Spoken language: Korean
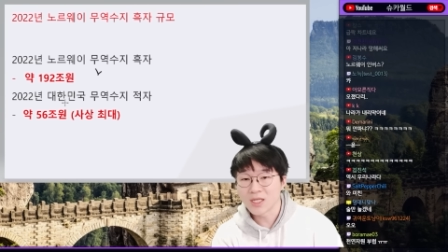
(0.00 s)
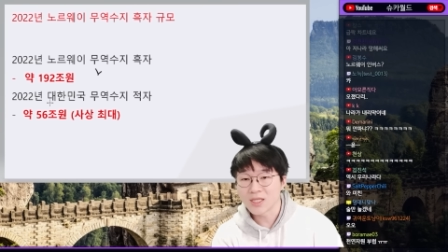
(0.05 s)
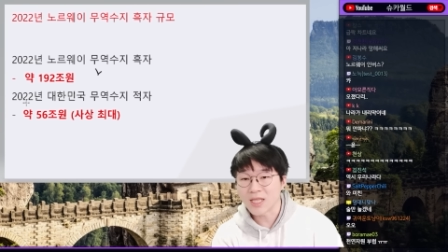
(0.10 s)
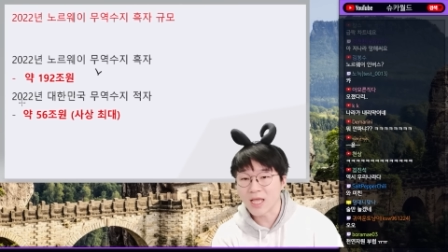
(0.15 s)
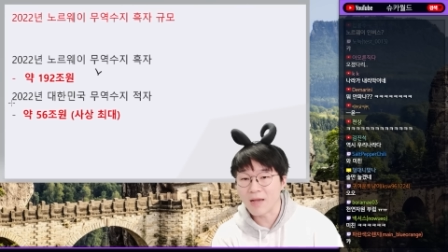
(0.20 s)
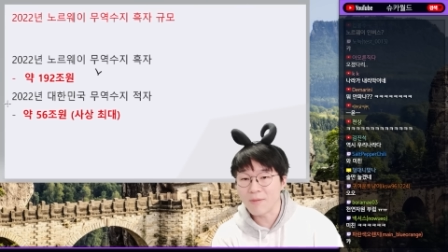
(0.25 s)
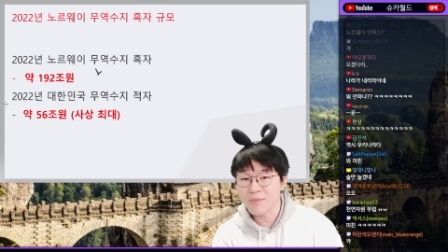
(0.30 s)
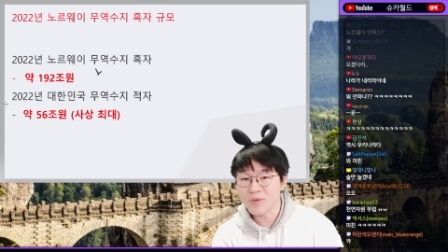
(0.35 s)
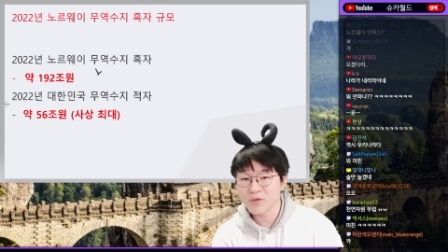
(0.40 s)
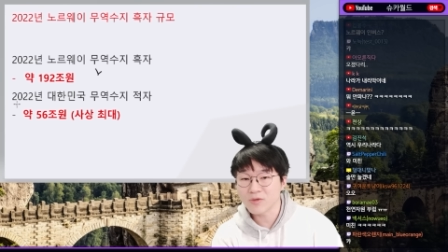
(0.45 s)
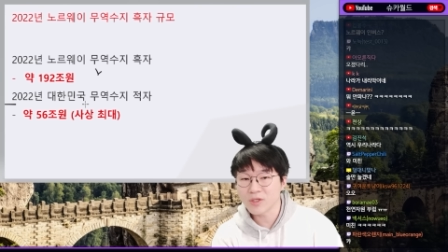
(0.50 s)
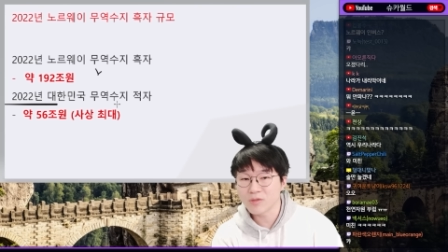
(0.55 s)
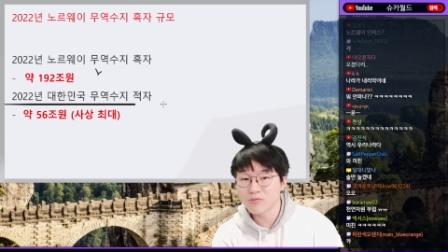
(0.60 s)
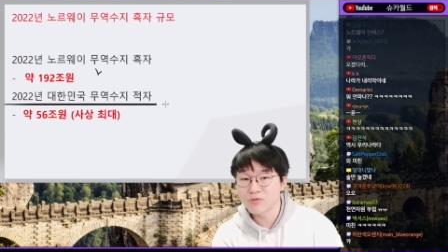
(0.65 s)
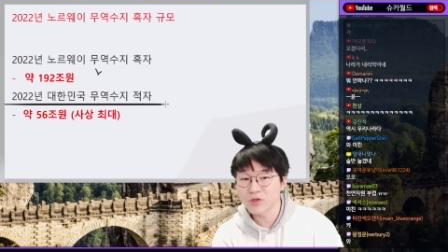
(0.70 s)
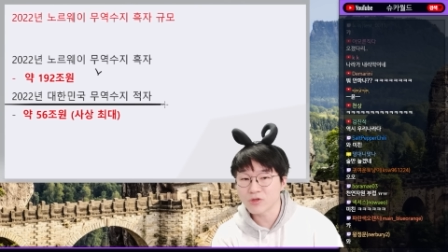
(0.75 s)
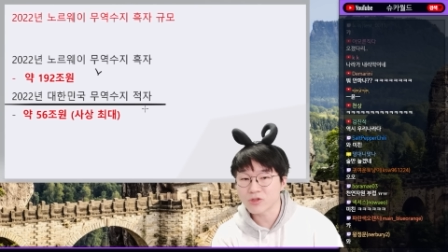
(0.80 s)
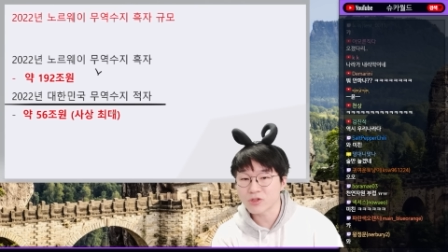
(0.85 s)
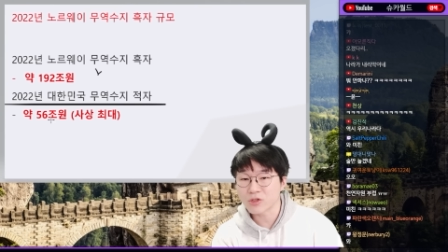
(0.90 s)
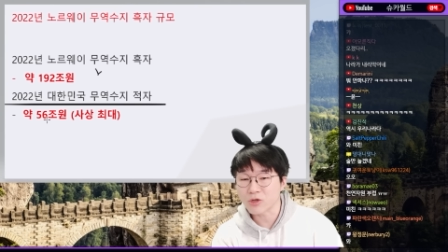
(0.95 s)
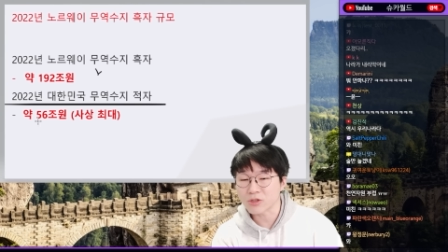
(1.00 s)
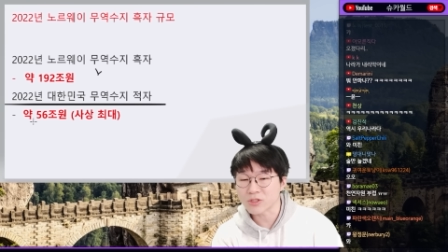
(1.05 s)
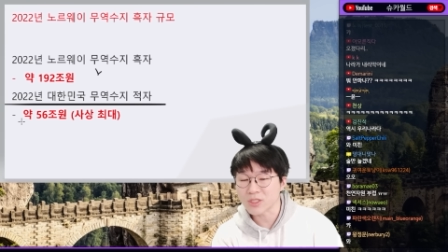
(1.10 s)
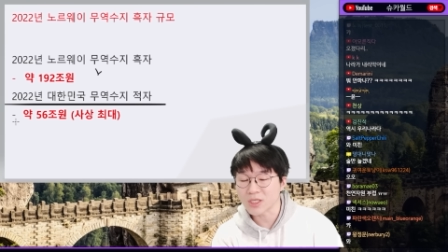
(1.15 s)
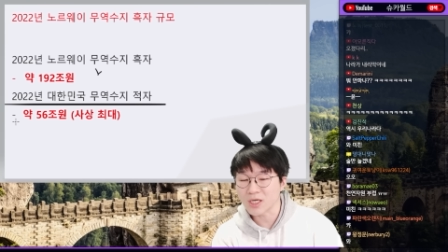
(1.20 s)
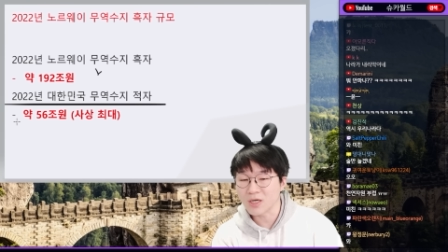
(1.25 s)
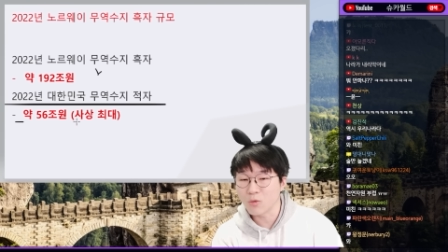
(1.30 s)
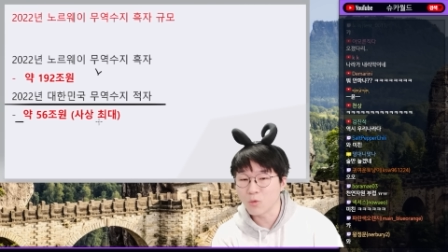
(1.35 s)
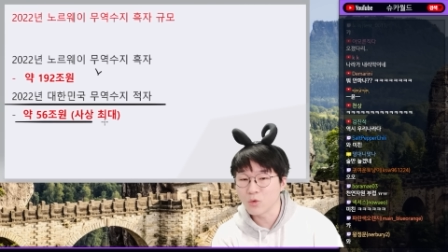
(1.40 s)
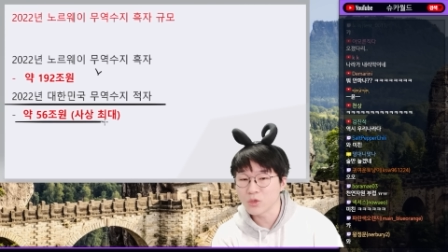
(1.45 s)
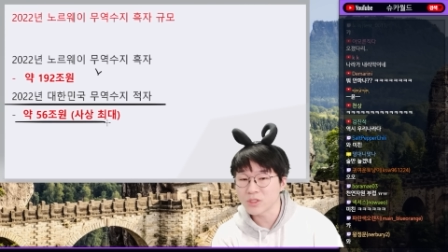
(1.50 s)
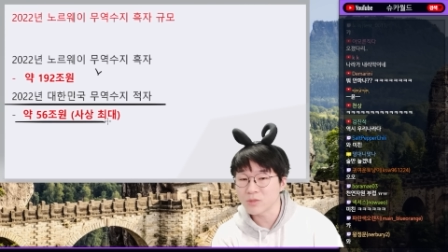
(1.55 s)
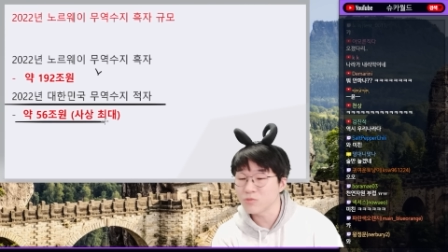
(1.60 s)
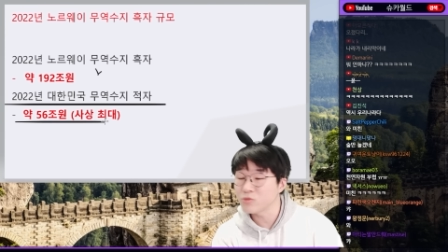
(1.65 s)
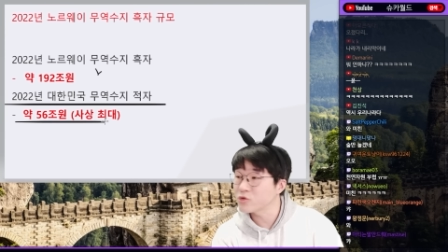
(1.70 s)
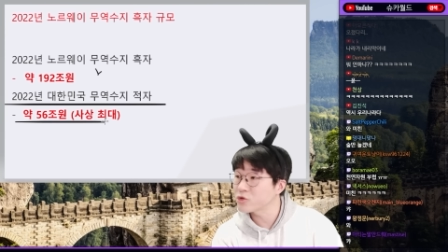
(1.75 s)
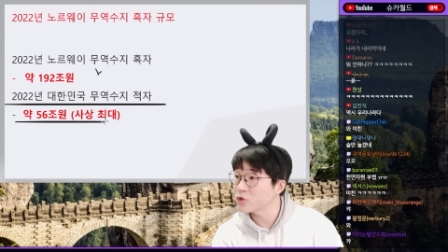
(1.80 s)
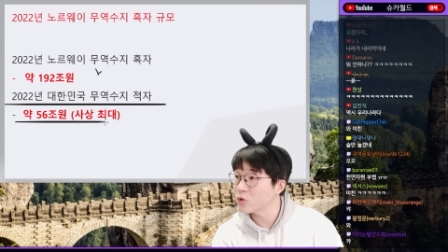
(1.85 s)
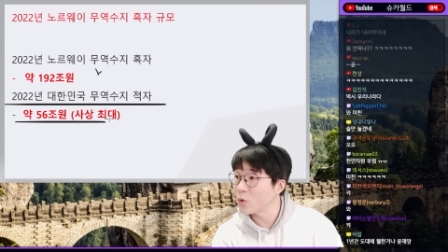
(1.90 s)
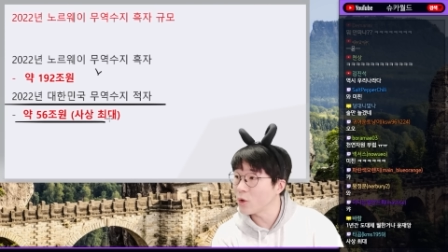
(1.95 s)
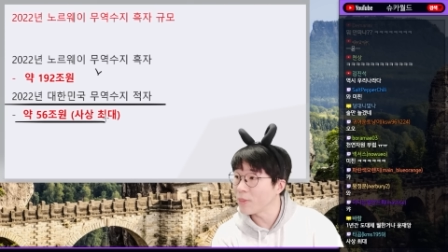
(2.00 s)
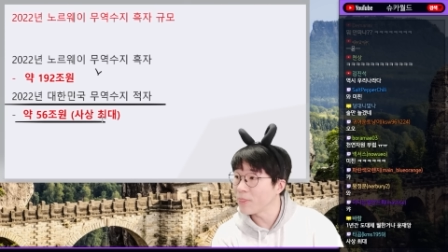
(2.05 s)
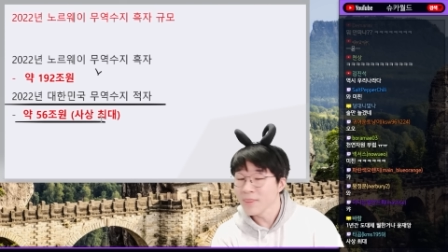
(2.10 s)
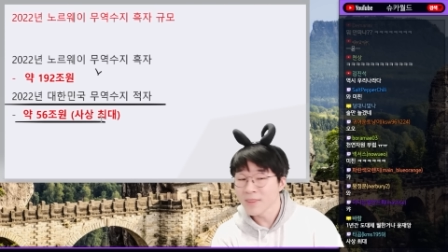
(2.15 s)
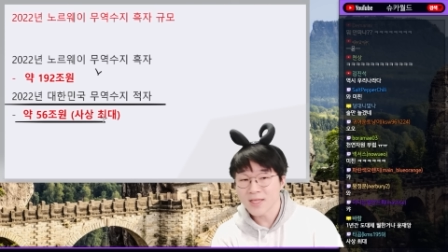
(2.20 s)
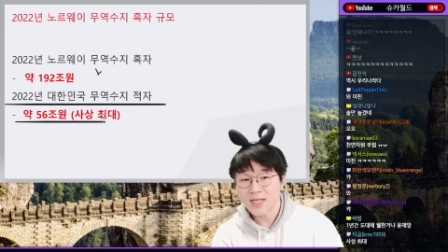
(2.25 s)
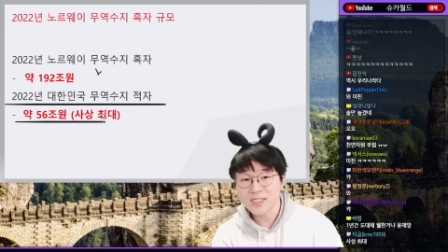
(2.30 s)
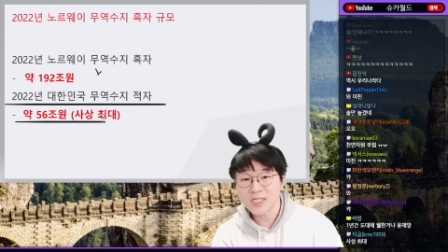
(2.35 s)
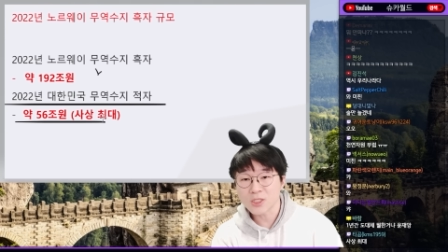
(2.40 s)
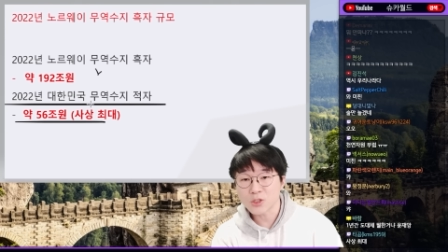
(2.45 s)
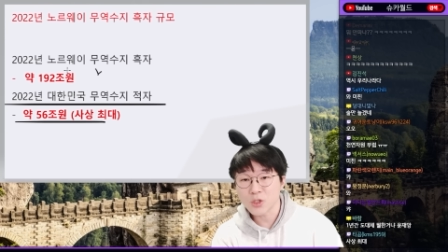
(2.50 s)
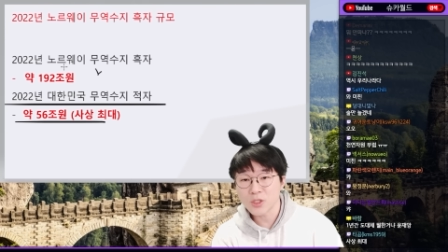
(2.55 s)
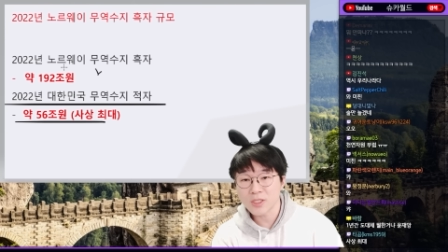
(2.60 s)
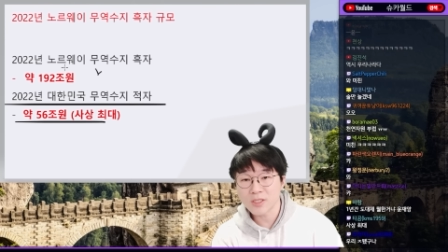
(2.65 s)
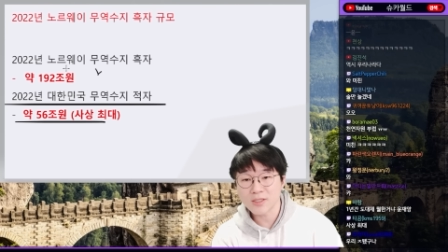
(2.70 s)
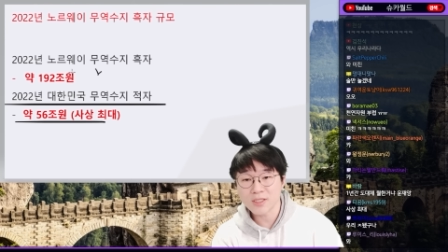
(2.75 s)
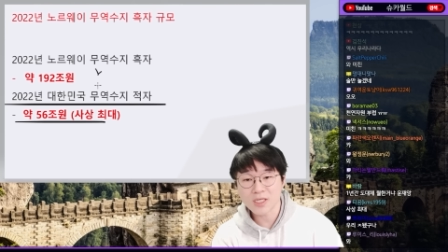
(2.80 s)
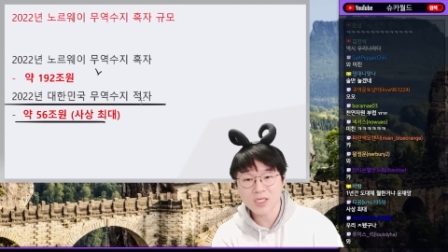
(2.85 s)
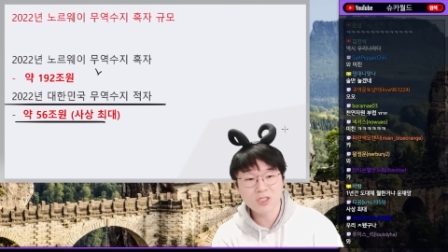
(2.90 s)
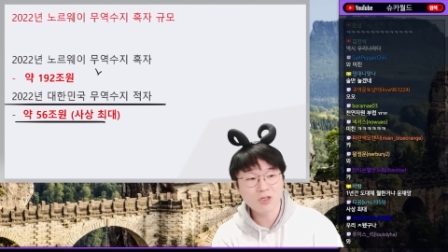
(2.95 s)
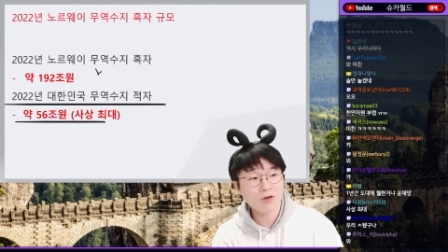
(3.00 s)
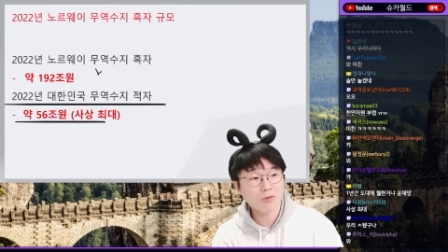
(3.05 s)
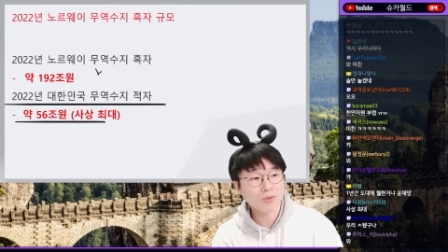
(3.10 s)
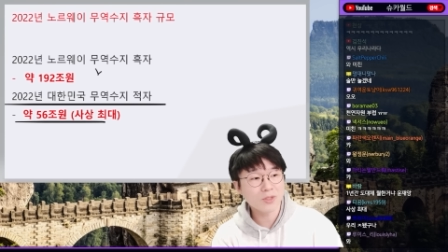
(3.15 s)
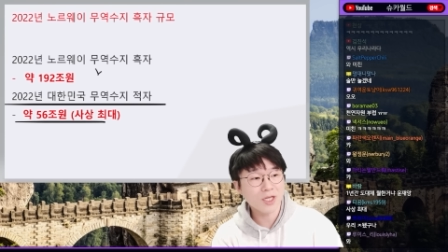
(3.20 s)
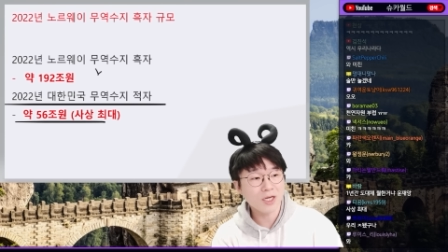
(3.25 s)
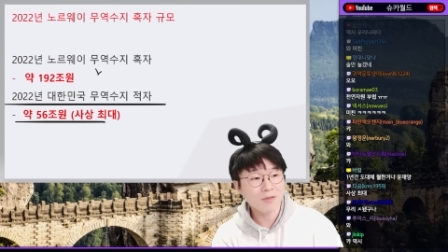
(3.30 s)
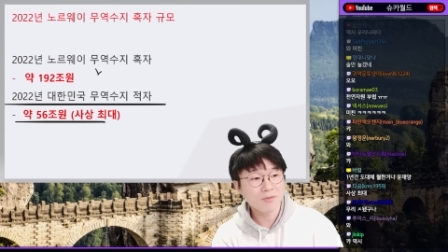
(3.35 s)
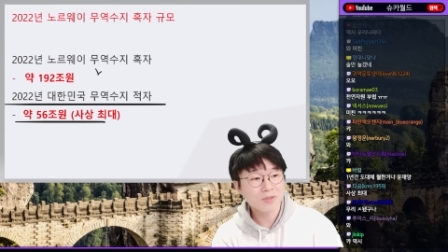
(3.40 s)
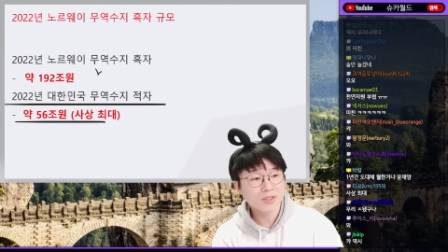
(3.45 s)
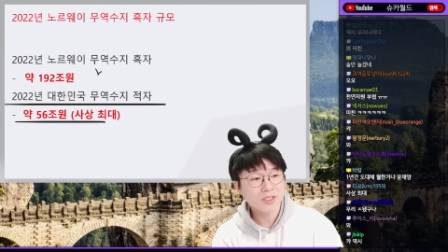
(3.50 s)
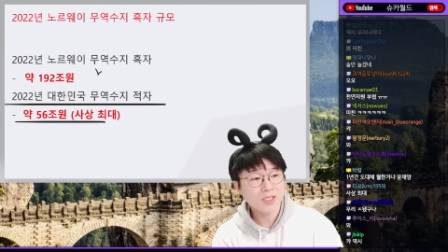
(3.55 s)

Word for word: 대한민국의 무역수 적자가 56조 원 사상 최대인데 그거보다